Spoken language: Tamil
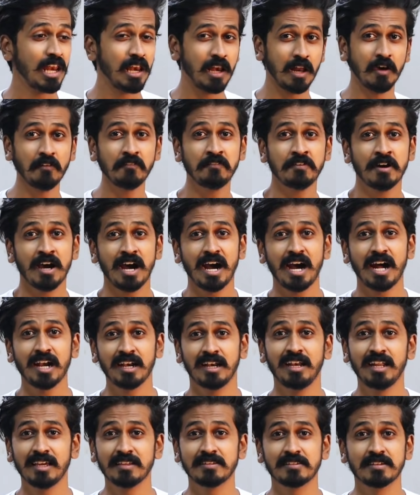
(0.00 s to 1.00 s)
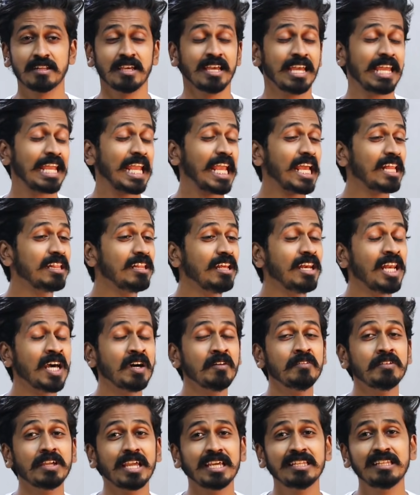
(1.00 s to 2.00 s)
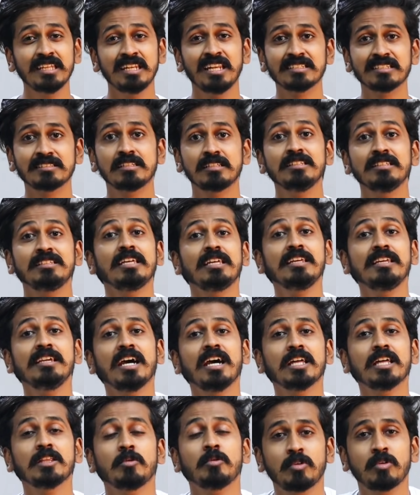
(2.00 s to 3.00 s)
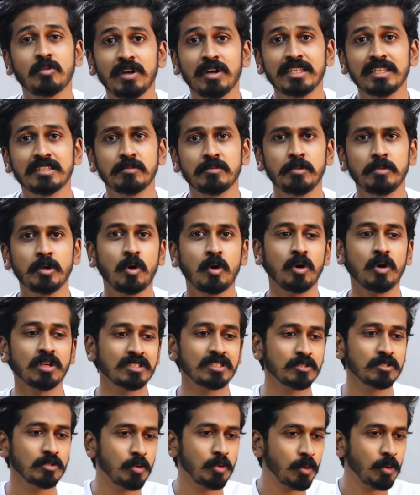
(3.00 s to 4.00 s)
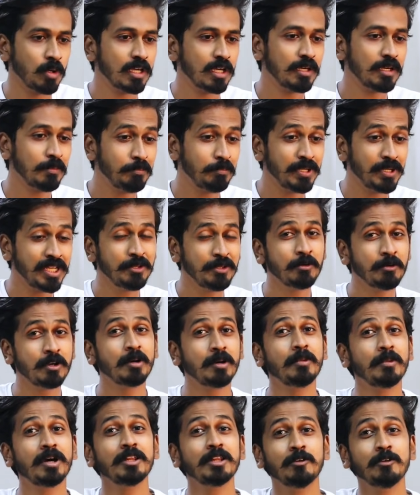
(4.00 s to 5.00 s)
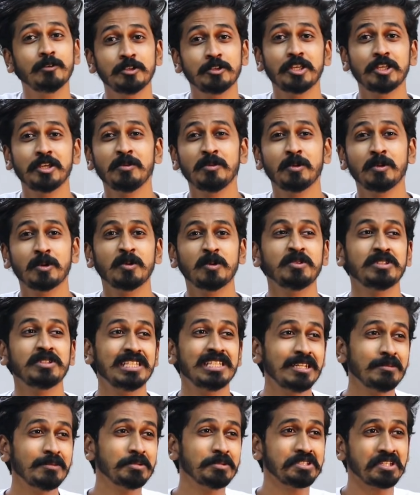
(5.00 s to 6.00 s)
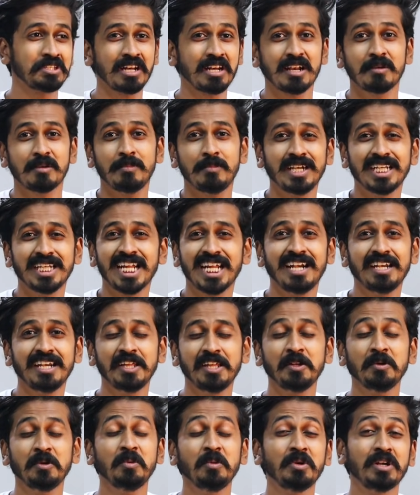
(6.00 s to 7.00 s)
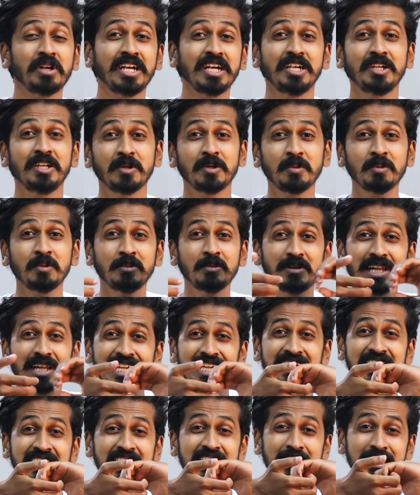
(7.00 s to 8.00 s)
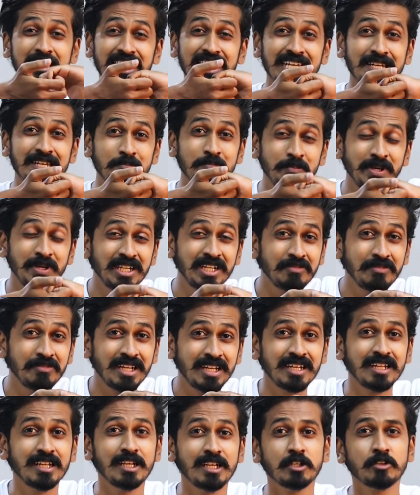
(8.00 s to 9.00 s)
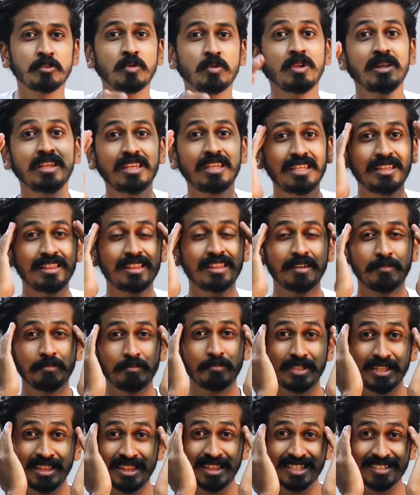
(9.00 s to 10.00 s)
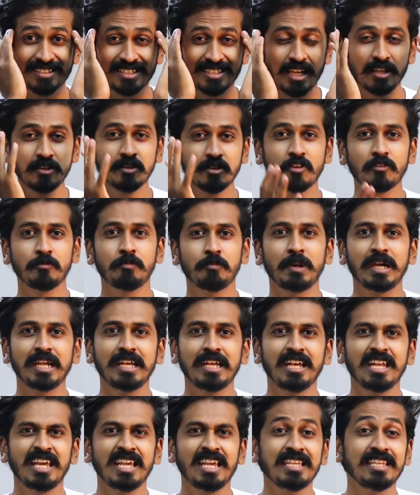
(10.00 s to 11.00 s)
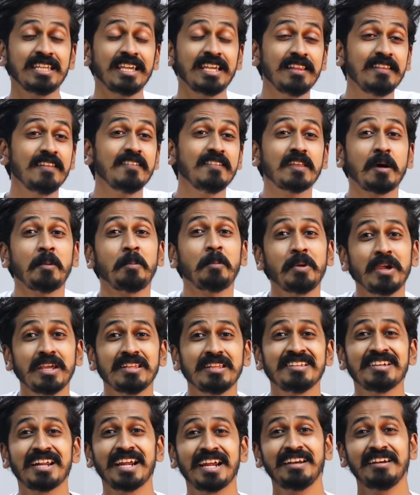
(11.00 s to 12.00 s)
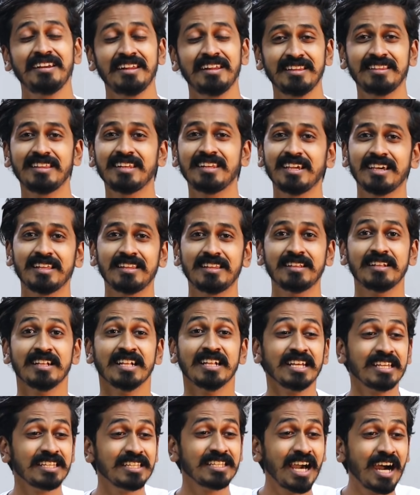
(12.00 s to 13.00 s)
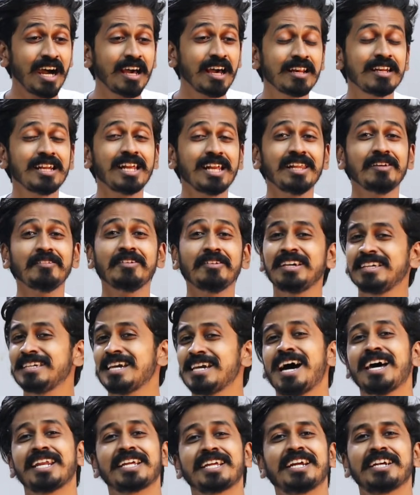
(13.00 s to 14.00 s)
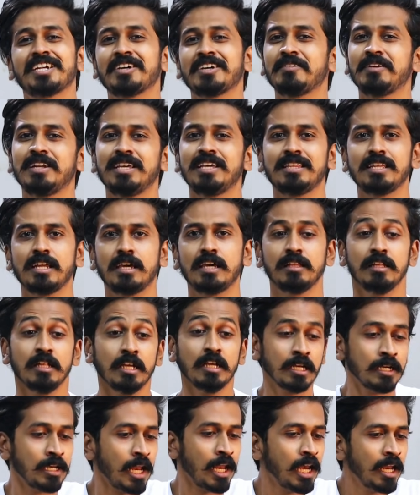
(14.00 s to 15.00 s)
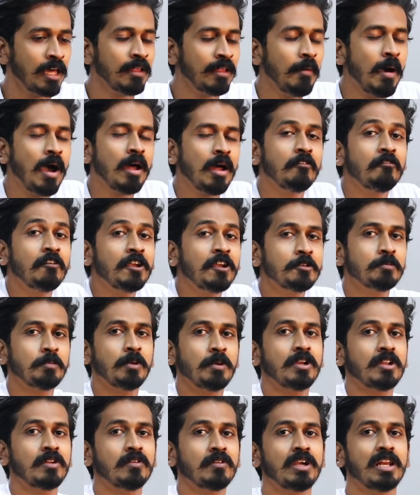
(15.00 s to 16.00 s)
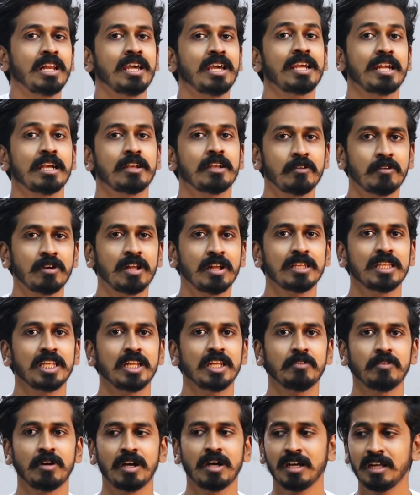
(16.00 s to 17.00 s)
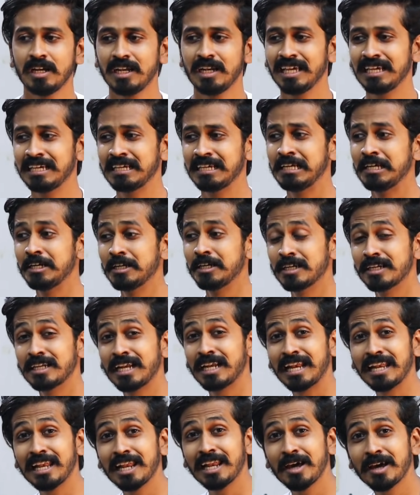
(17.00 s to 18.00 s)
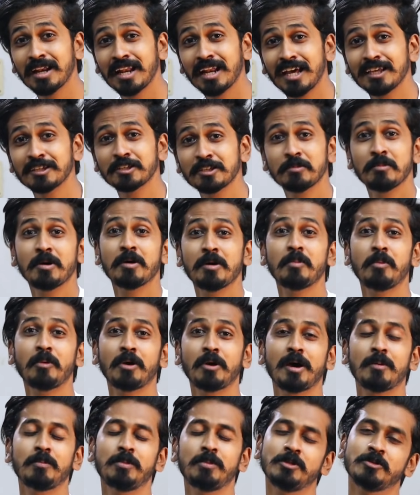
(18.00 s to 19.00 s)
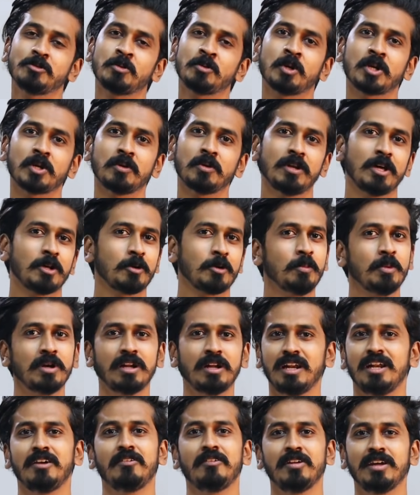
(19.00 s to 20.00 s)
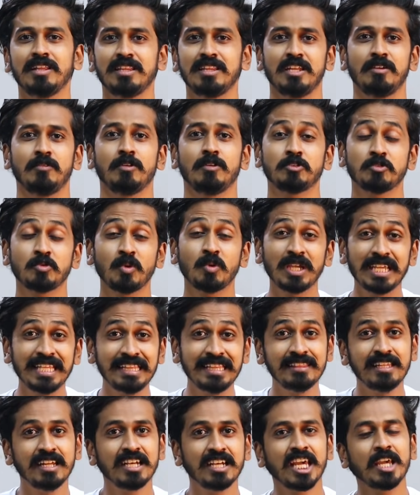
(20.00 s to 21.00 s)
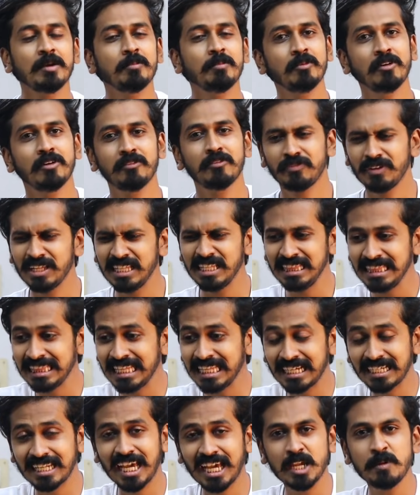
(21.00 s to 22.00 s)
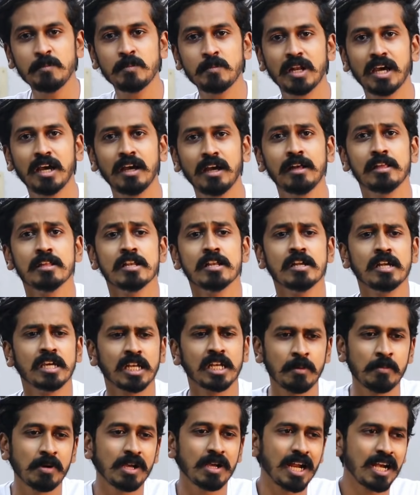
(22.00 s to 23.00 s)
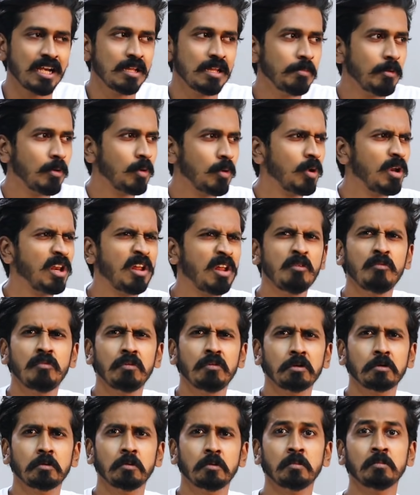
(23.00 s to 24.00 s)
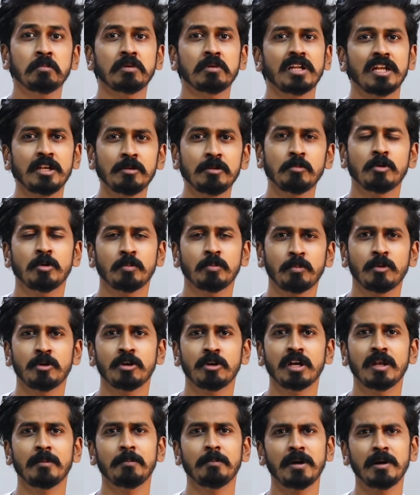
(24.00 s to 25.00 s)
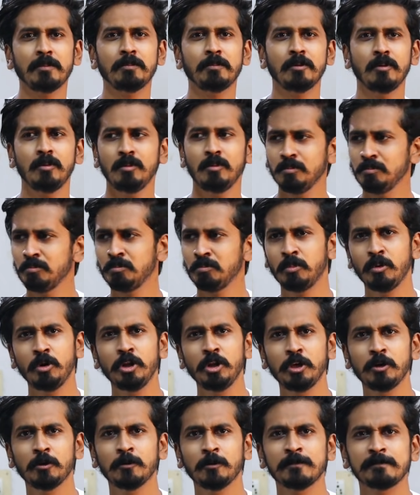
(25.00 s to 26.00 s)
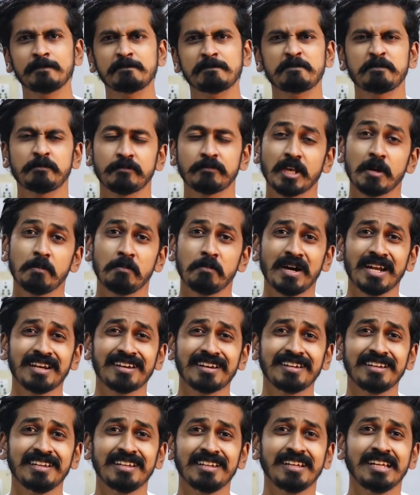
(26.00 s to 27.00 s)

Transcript: லவ் அண்ட் லஸ்ட் எது லவ் எது லஸ்ட்டுன்னு தெரியாத ஒரு வயசு பிகாஸ் உங்களுக்கு பெரியவங்கள மாதிரி யோசிக்கும் வரும் சின்ன பசங்களான மென்டாலிட்டி இருக்கும் ரெண்டுக்கும் லைக் இன் பிட்வீன் ஸோ இந்த இந்த ஸ்டேஜ் ஆஃப் மைண்டில் எது தப்பு எது ரைட்னே தெரியாது யார் நல்லவங்க யார் கெட்டவங்கனே தெரியாது நல்லதாக அட்வைஸ் பண்ணுறவங்க எல்லாம் கெட்டவங்களாம் தெரியுவான் லைக் நல்லா நாசமாக போட அப்படின்னு சொல்கிறவங்களாம் ரொம்ப நல்லவனா தெரியும் ஸோ இந்த டைம் ஆஃப் இந்த டைமில் நம்ம கண்டிப்பாக ஒரு லவ் இருக்கும் ரெண்டு மூணு பொண்ணுங்களை பார்ப்போம் பிடிக்கும் பட்